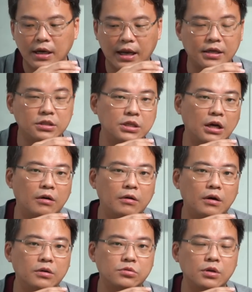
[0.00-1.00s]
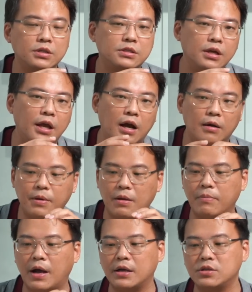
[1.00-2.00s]
来交啊，所以这两个
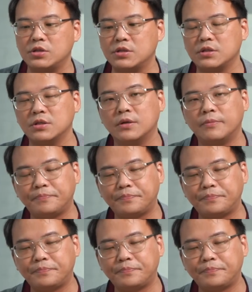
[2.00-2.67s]
品牌其实